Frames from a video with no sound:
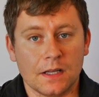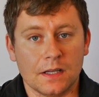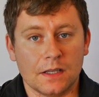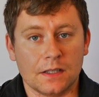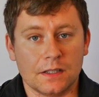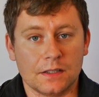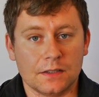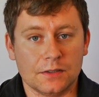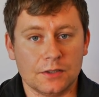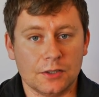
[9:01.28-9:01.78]

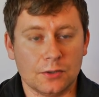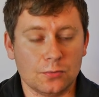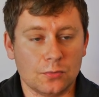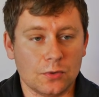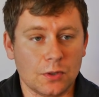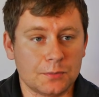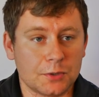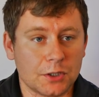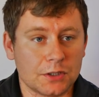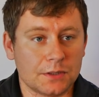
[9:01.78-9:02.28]
E,
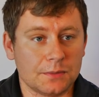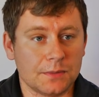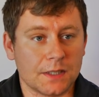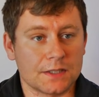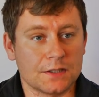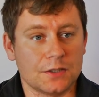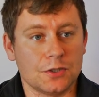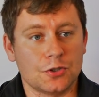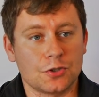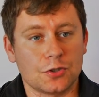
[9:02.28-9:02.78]
niedługo przed tym,
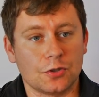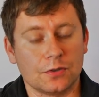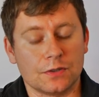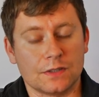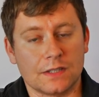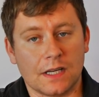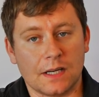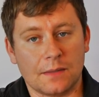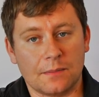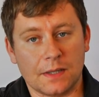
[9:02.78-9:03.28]
jak zniszczono
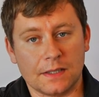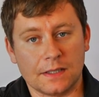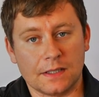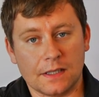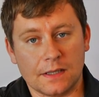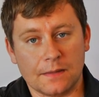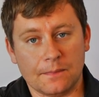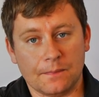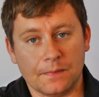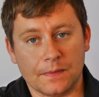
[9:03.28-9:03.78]

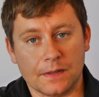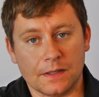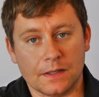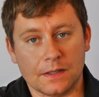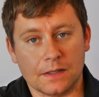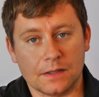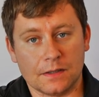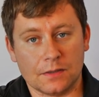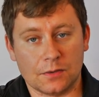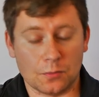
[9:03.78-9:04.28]
salamandrę,
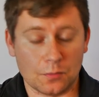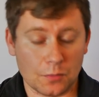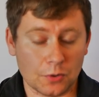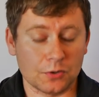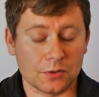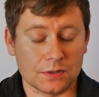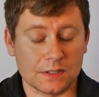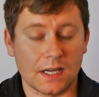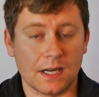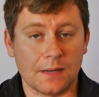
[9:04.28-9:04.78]
e, tą
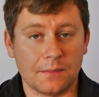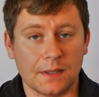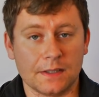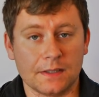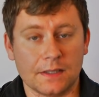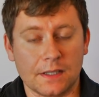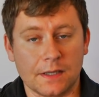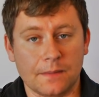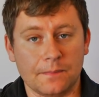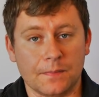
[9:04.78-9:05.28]

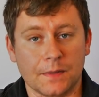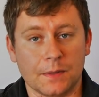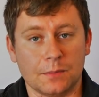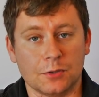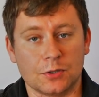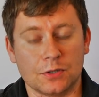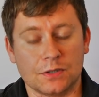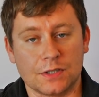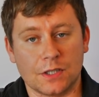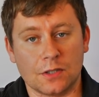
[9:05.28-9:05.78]
motosalamandrę
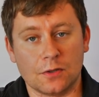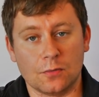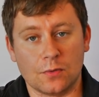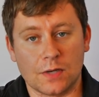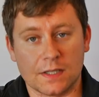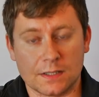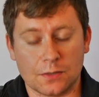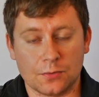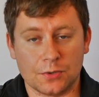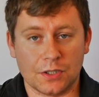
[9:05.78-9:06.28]
Bożenckiego,
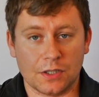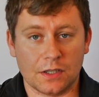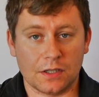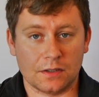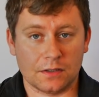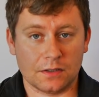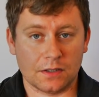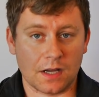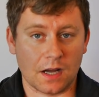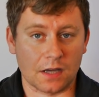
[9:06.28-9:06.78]
ukazał
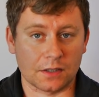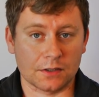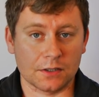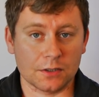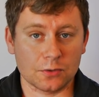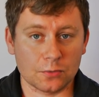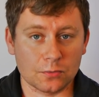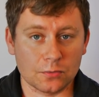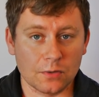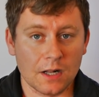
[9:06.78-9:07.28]
się
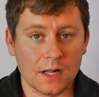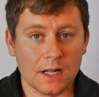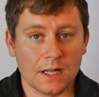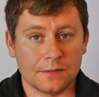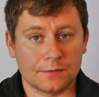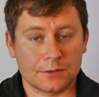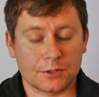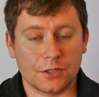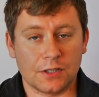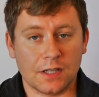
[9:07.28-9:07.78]
artykuł
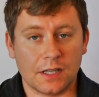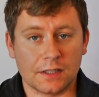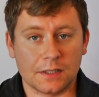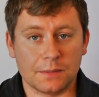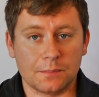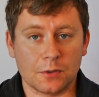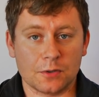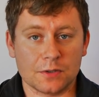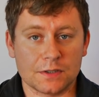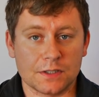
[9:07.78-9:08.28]
w
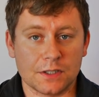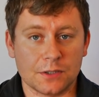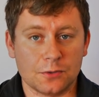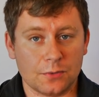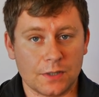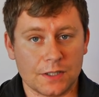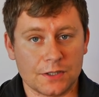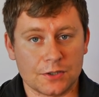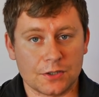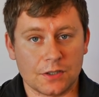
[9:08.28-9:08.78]
Skrzydlatej Polsce i
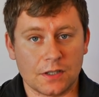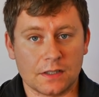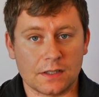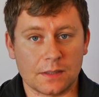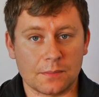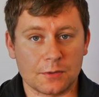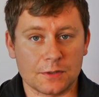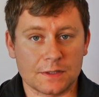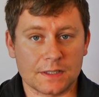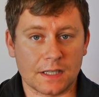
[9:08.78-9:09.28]
tutaj
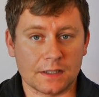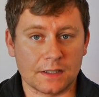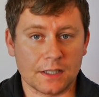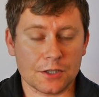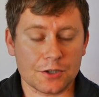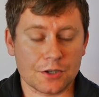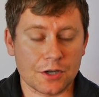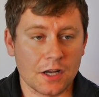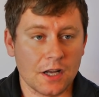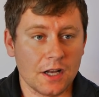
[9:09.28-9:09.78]
Skrzydlata Polska
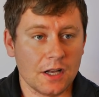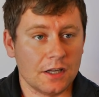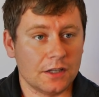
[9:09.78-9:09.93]
też